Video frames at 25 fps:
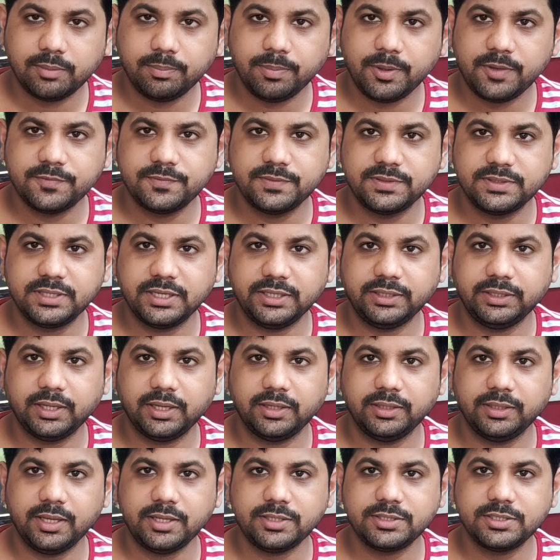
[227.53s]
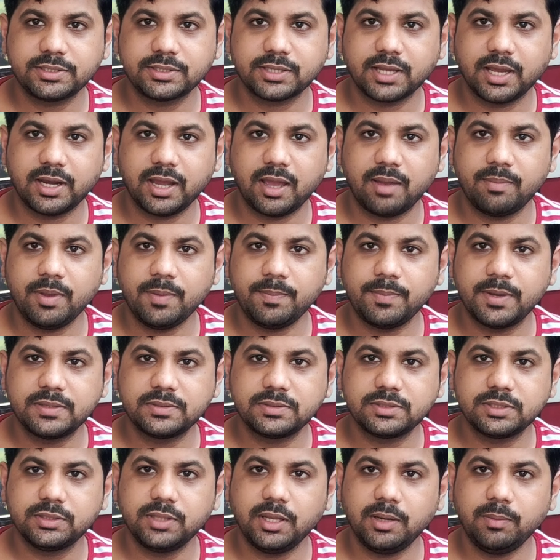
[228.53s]
चैनल पर विजिट करिए जिसका नाम है
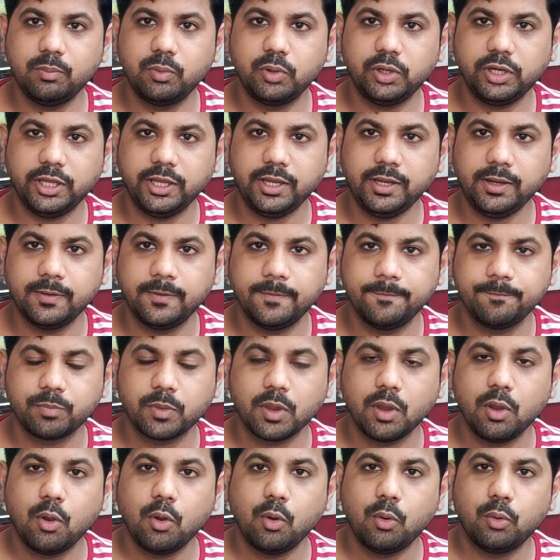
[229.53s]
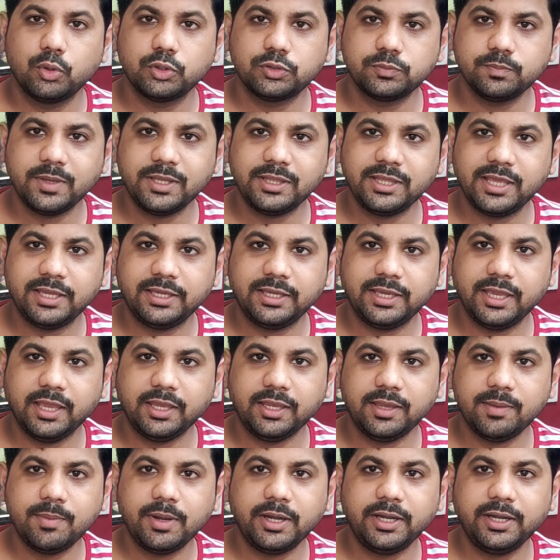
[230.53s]
बंसीधर बुटीक उसमें
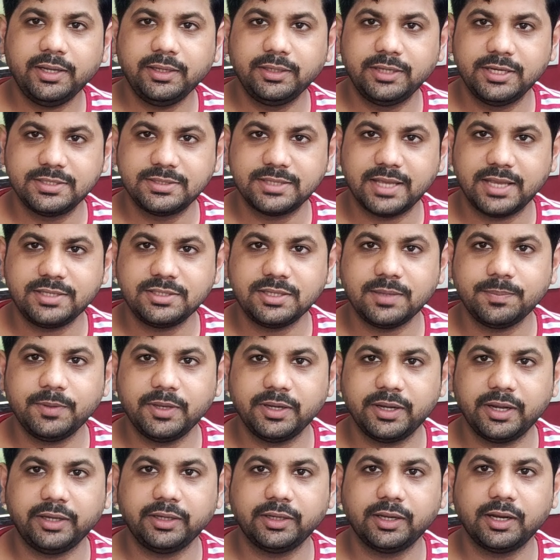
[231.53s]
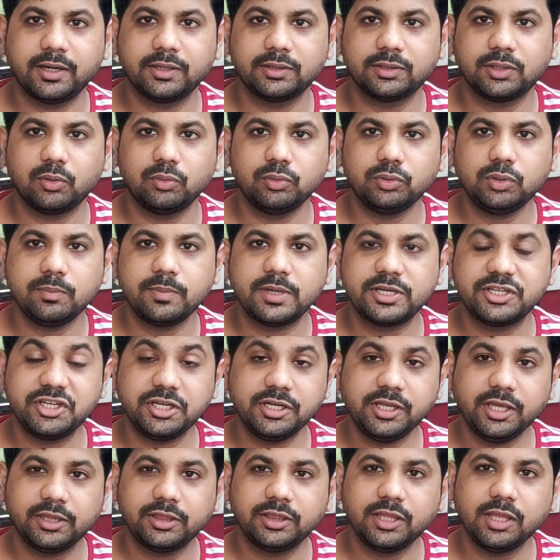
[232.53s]
देखिए कि मैं डिज़ाइन जब क्रिएट करता हूँ तो
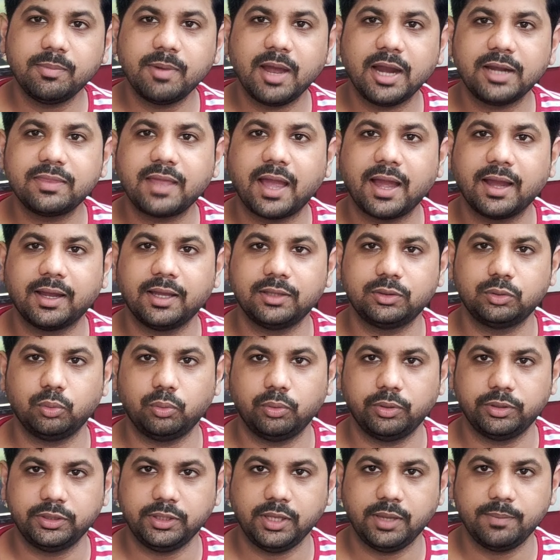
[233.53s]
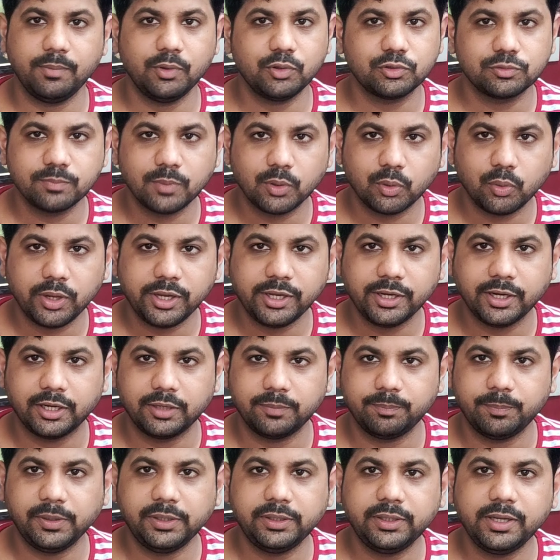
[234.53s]
मशीन कितनी बार धागा तोड़ती है मैं उसमें कोई
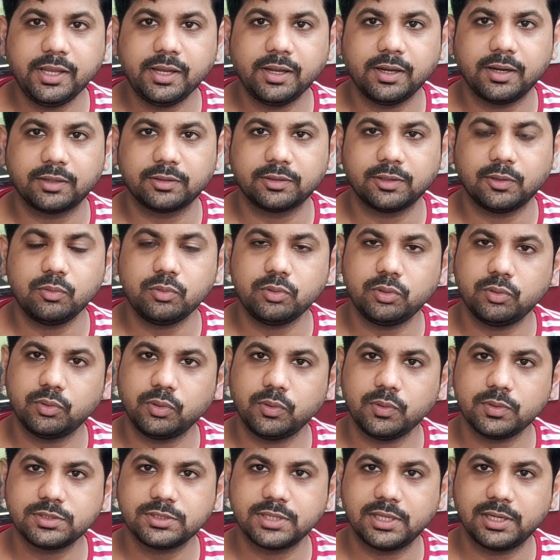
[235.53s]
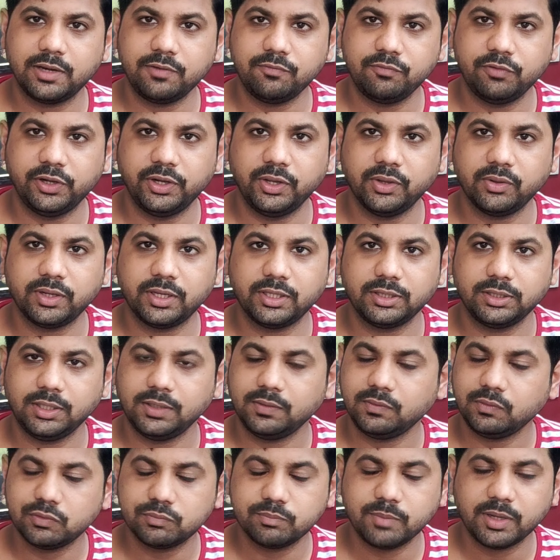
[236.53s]
कटपिट नहीं करता हूँ क्योंकि वो सलन वीडियो
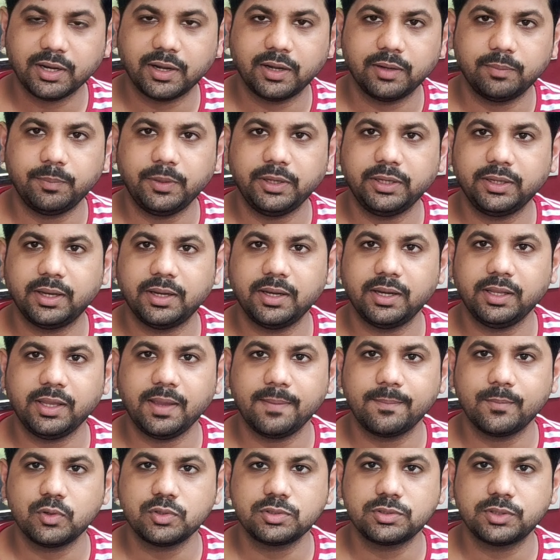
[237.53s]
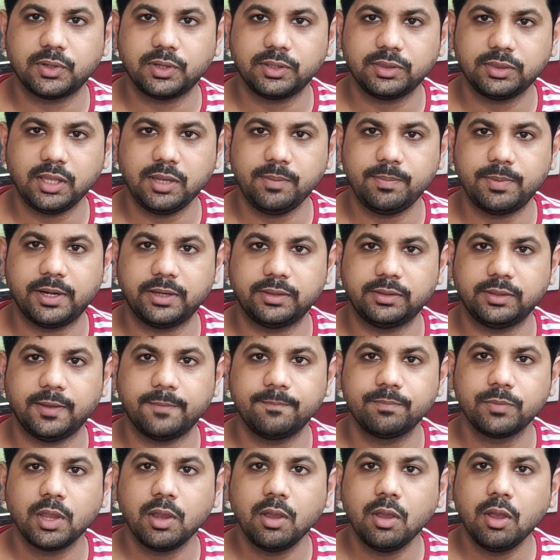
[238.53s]
रहती है तो उसमें कटपिट करने की हमको ज़रूरत नहीं
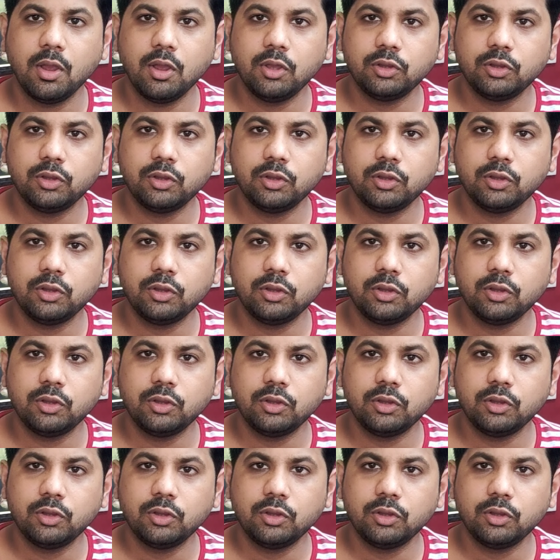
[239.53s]
पड़ती है